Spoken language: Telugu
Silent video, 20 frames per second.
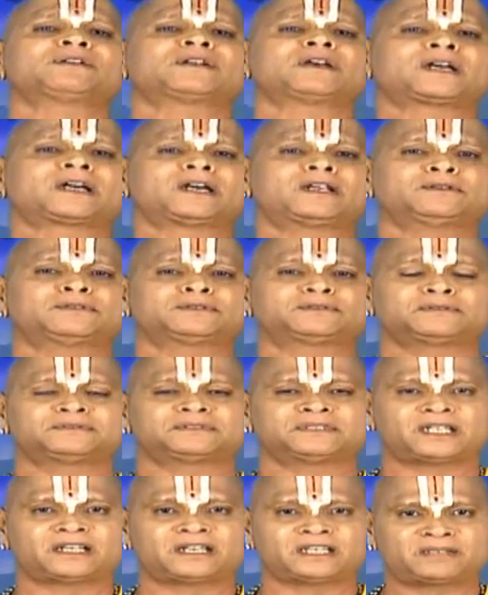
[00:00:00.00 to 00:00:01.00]
కూడా కలుగుతూ
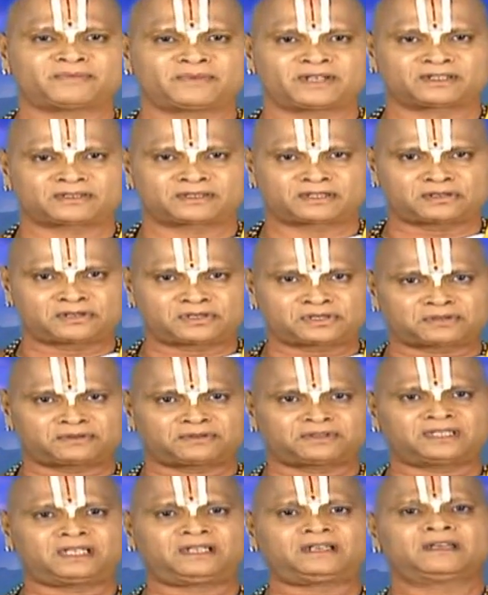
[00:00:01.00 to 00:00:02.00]
ఉందనేసి మనకు
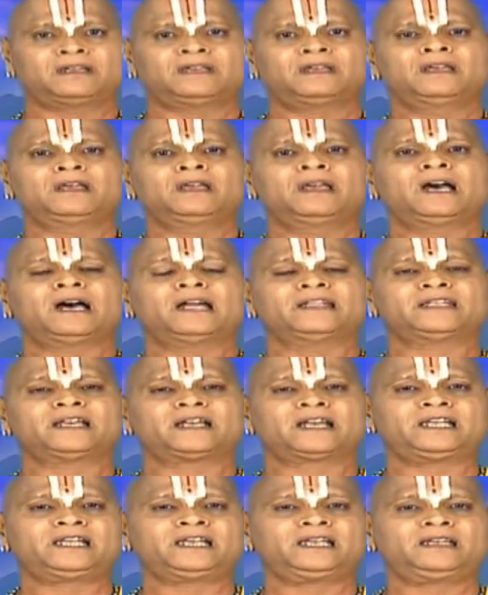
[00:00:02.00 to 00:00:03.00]
తెలుస్తుంది
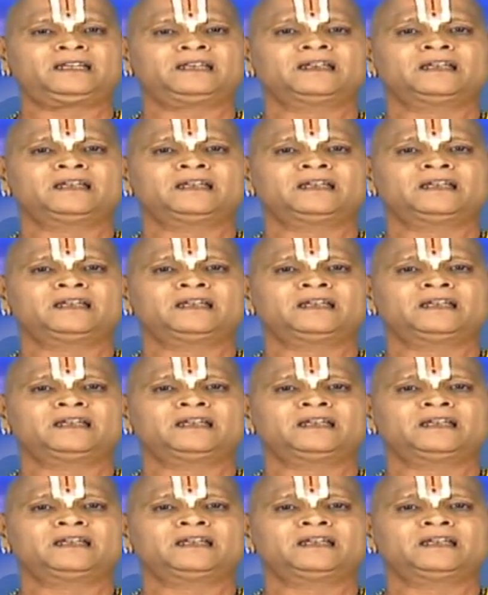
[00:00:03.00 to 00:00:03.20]
అందుకని